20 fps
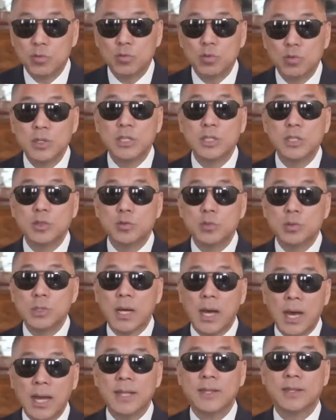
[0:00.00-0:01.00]
孙立军
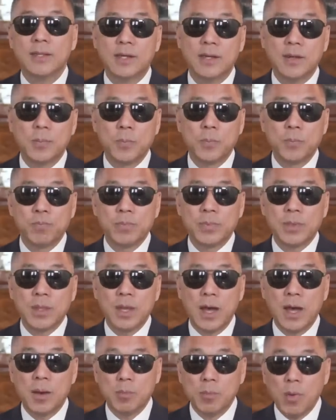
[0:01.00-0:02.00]
案的，
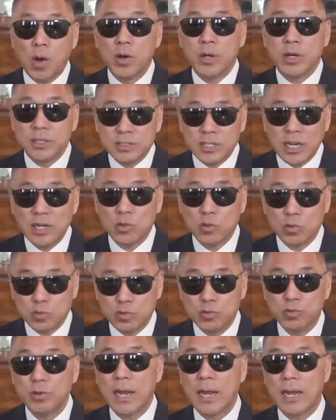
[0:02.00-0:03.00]
啊，某个战友
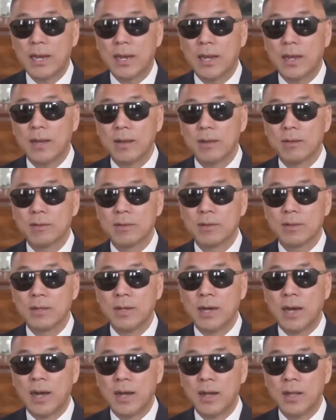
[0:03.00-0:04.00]
出来了，
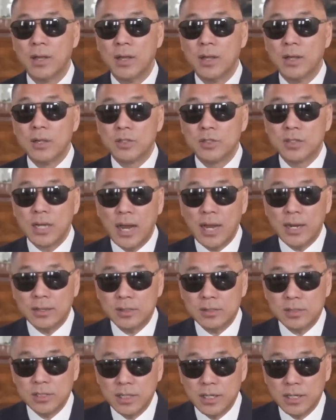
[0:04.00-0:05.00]
啊，他
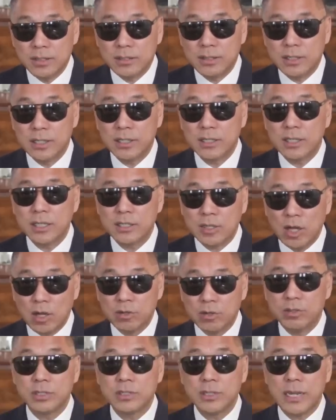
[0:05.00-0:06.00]
这个人呢，他
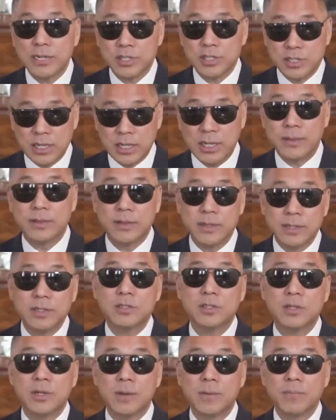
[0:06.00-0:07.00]
当时他审的
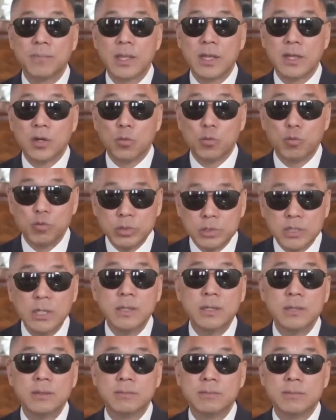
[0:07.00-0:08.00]
是吴
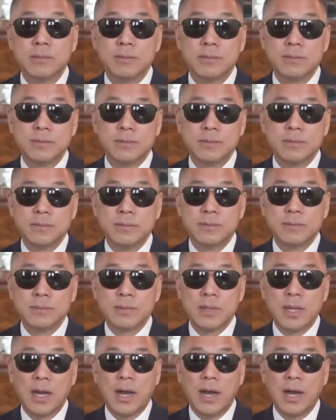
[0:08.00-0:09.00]
征，
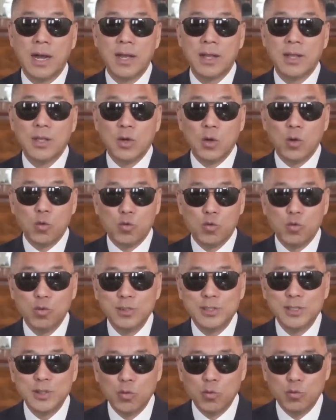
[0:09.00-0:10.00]
啊，
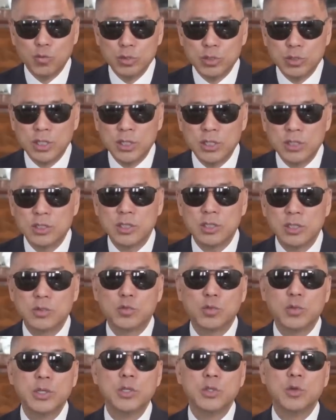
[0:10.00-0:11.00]
估计吴征是
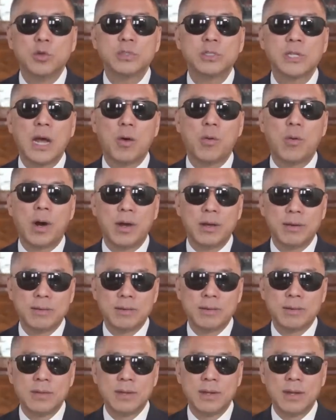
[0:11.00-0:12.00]
吹牛撒谎，
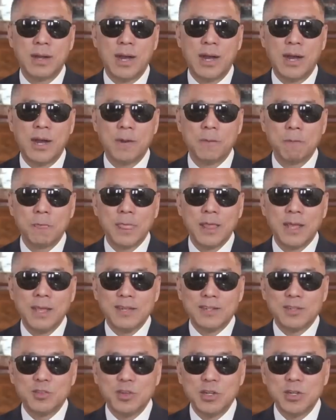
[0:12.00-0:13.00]
啊，
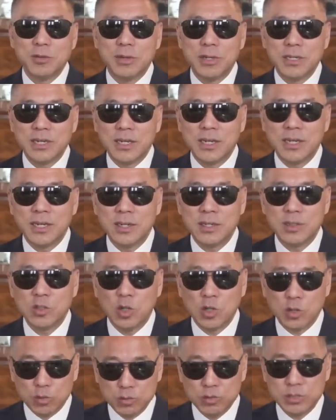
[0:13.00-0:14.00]
所以说这个
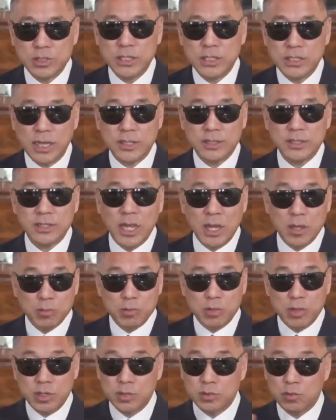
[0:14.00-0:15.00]
要重申一下，戴
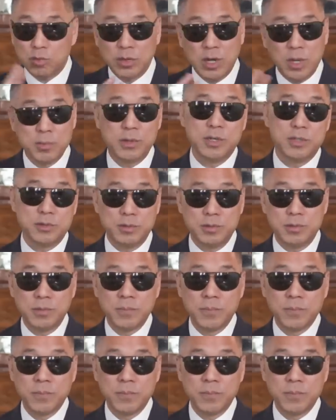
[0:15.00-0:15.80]
永革从来不喝酒，